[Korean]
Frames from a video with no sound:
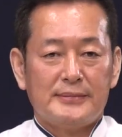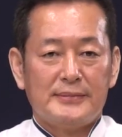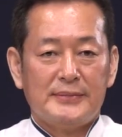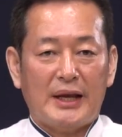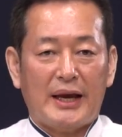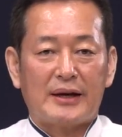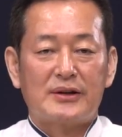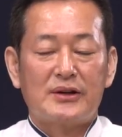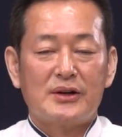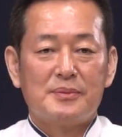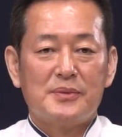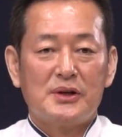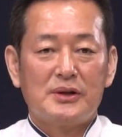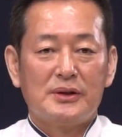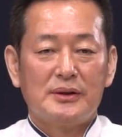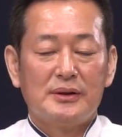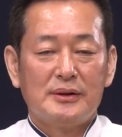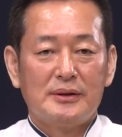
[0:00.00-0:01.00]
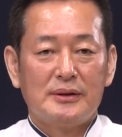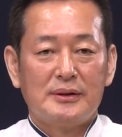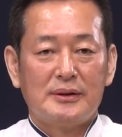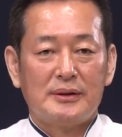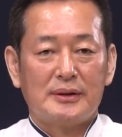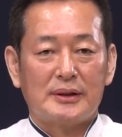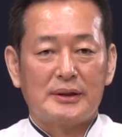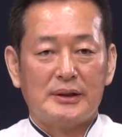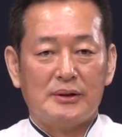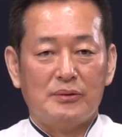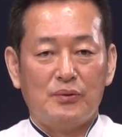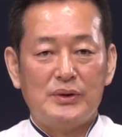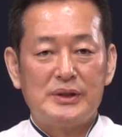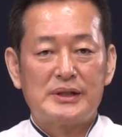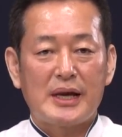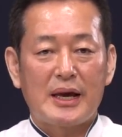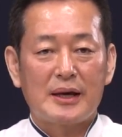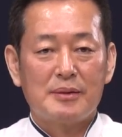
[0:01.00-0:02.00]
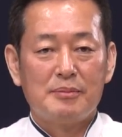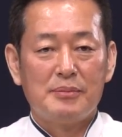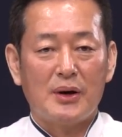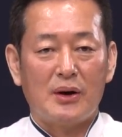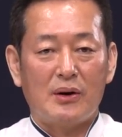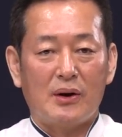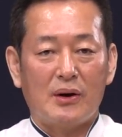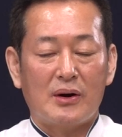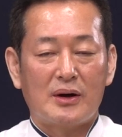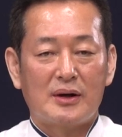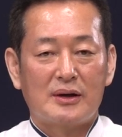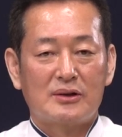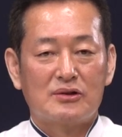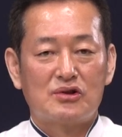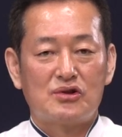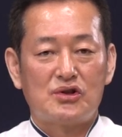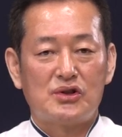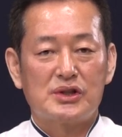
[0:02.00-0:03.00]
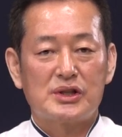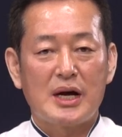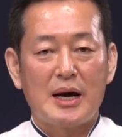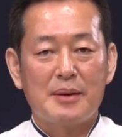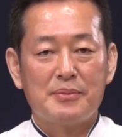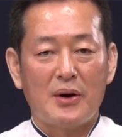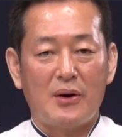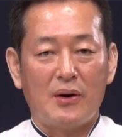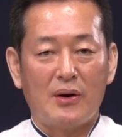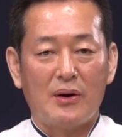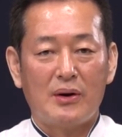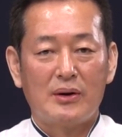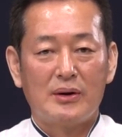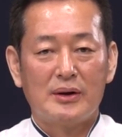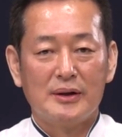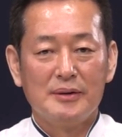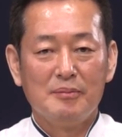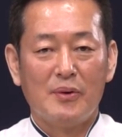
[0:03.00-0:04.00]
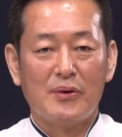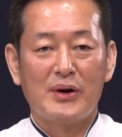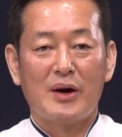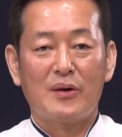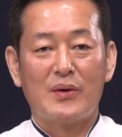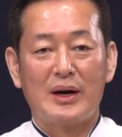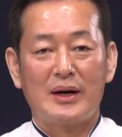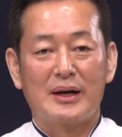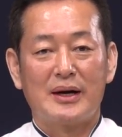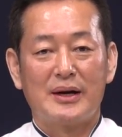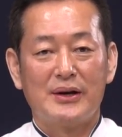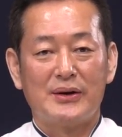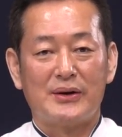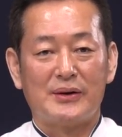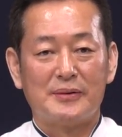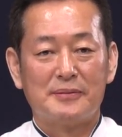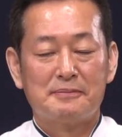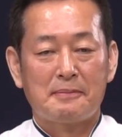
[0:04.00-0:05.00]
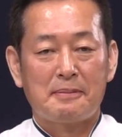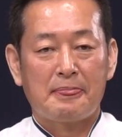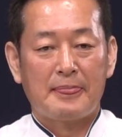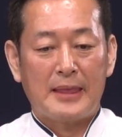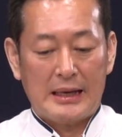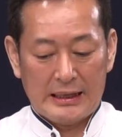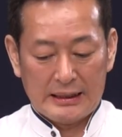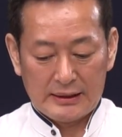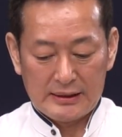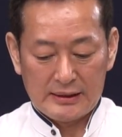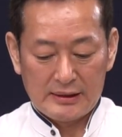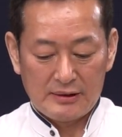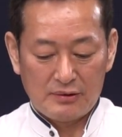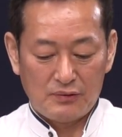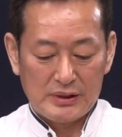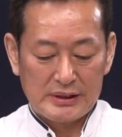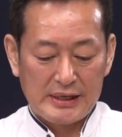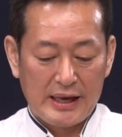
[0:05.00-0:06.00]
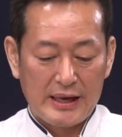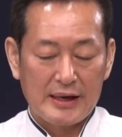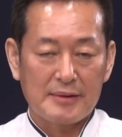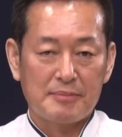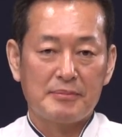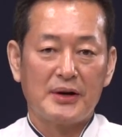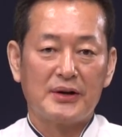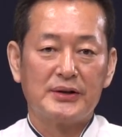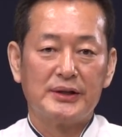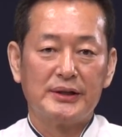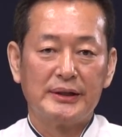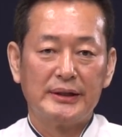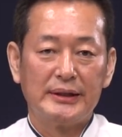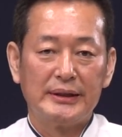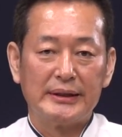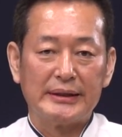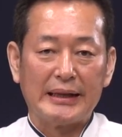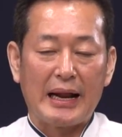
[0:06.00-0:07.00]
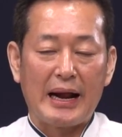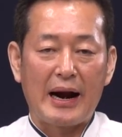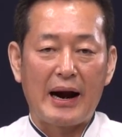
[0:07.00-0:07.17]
네, 그러면은 그 위생병, 치사병은 뭐라고 할까요? 그 위생병은